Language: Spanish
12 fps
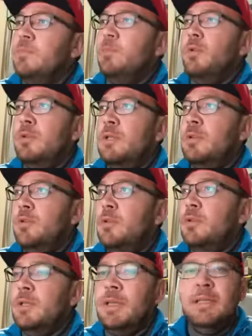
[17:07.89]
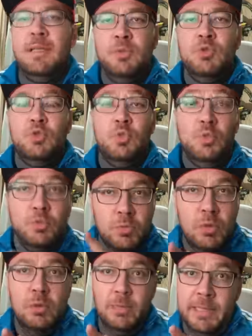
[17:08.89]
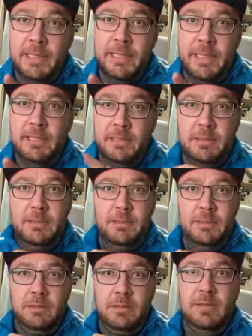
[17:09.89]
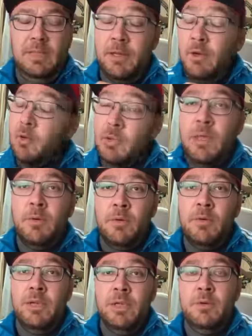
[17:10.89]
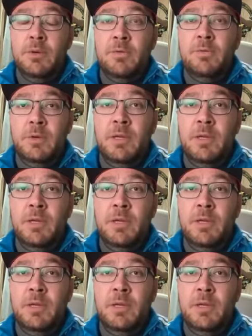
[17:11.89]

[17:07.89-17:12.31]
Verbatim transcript: Por lo tanto, ya tenemos un nuevo material que no contamos con ello en